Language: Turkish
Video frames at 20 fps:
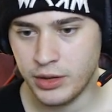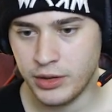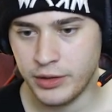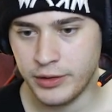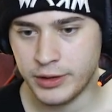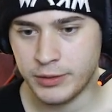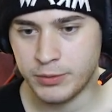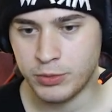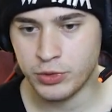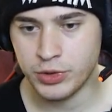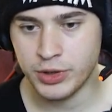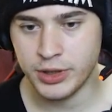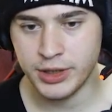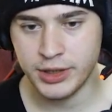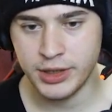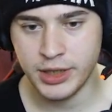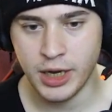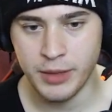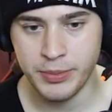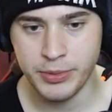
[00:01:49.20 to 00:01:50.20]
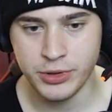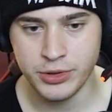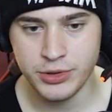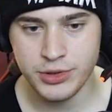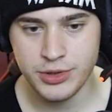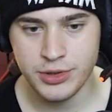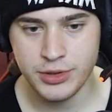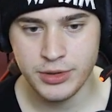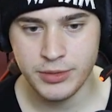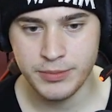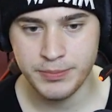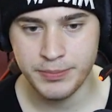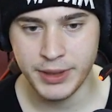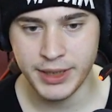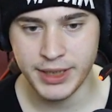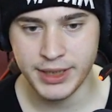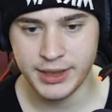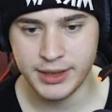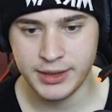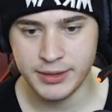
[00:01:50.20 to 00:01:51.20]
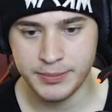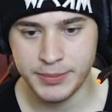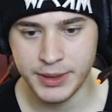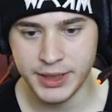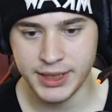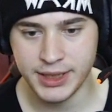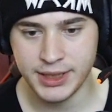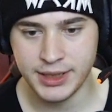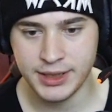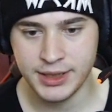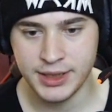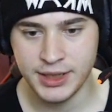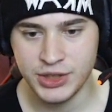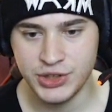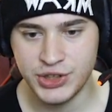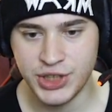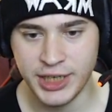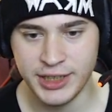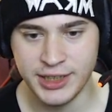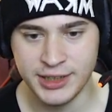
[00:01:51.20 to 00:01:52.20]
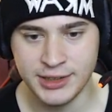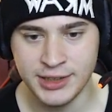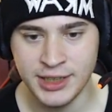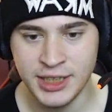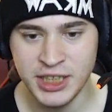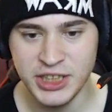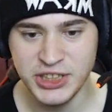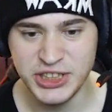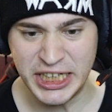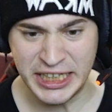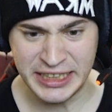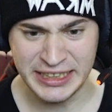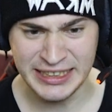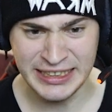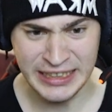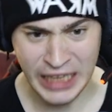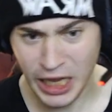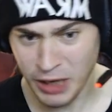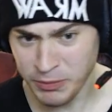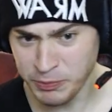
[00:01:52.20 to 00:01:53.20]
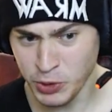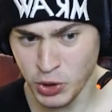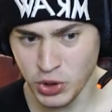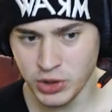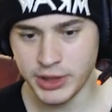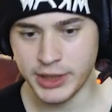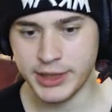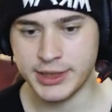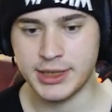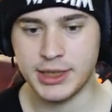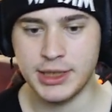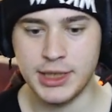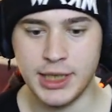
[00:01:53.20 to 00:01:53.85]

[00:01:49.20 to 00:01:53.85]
Evet burada ne yapıyorsunuz? Paket, paket, Jaden. Jaden ne yapıyor? Neyse